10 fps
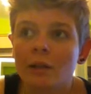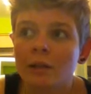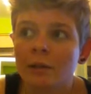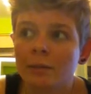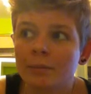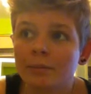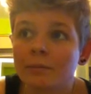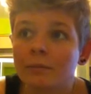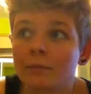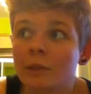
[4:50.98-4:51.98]

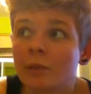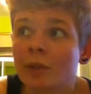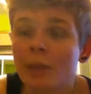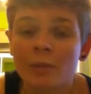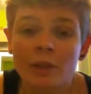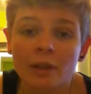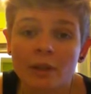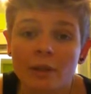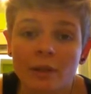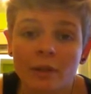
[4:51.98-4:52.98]
Ähm, dem Schreiben stand
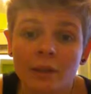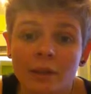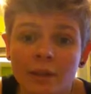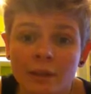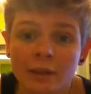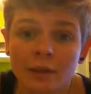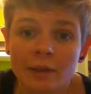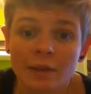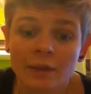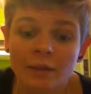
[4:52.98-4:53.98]
jetzt halt auch nicht, dass
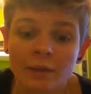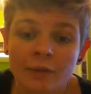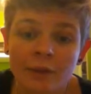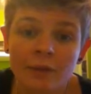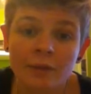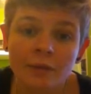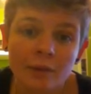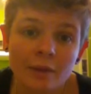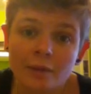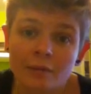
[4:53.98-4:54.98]
jetzt irgendwas fehlt,
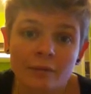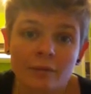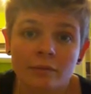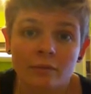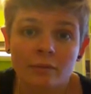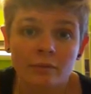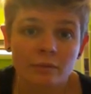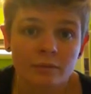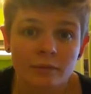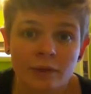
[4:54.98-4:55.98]
was
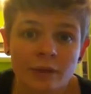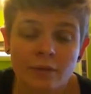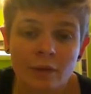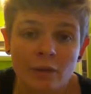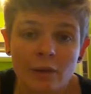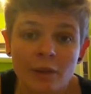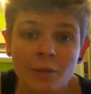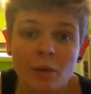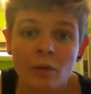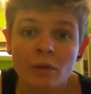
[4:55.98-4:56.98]
was die eventuell
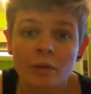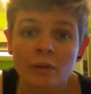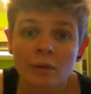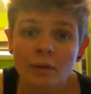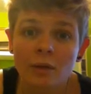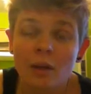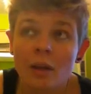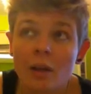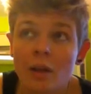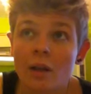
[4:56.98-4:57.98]
nicht brauchen.
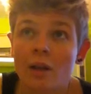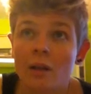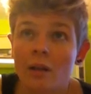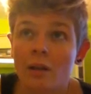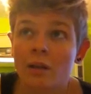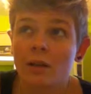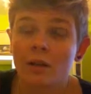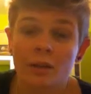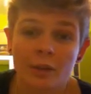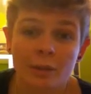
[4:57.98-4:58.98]

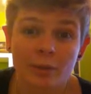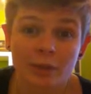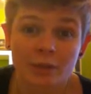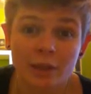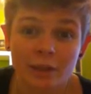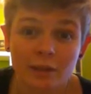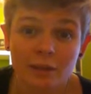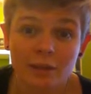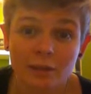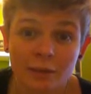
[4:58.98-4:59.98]
Ich hoffe, ich habe auch nicht
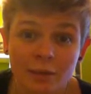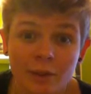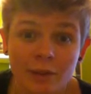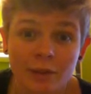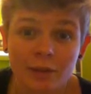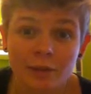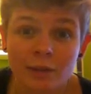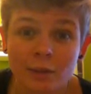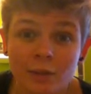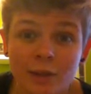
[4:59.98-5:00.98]
vergessen, irgendwas vergessen
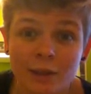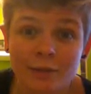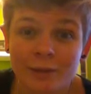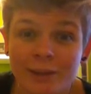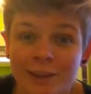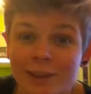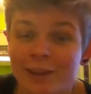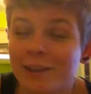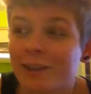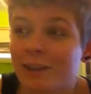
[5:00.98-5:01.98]
aufzuzählen, was ich
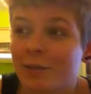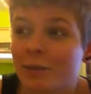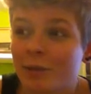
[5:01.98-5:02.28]
hingeschickt habe.